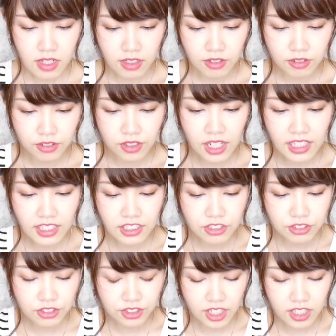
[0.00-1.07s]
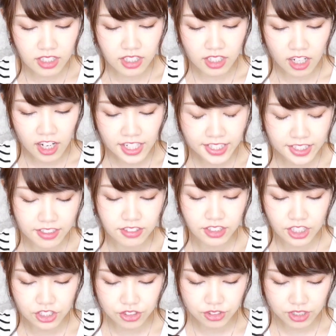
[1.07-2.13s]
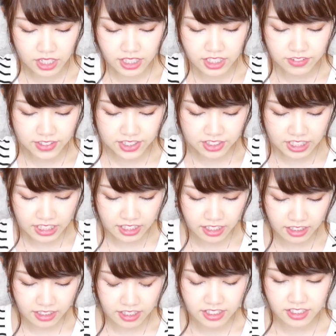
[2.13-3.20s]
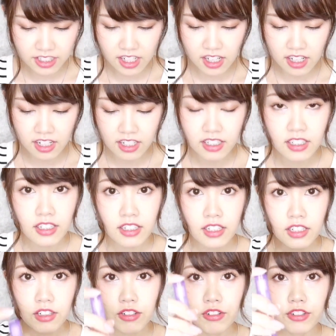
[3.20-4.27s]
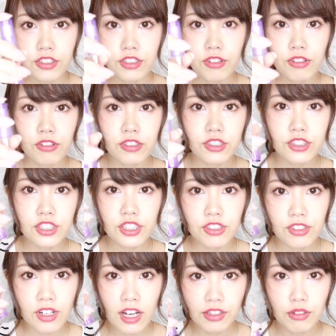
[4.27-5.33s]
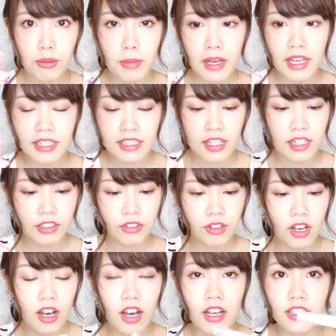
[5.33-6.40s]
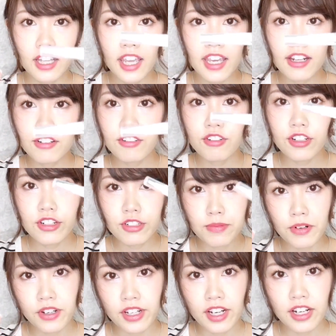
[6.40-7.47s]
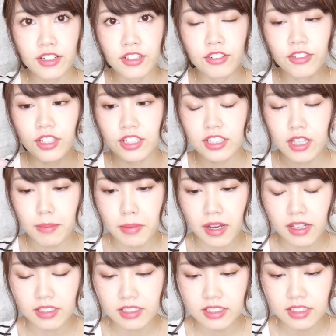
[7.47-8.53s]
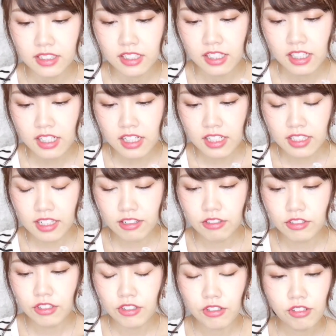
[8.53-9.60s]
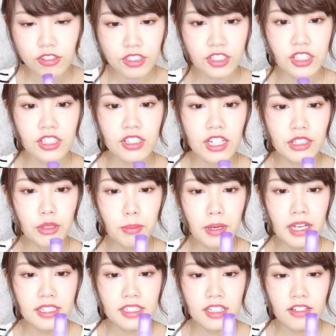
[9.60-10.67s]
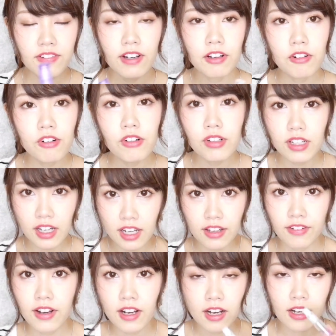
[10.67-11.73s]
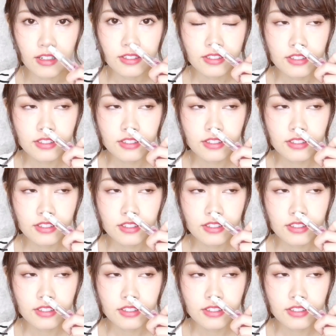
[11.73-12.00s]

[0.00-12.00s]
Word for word: この間ちょっとなんか入ってなくて紹介し忘れたんですがこういう香水のアトマイザーとかネイルオイルも入れるようにしてますでこの香水のアトマイザーは今回は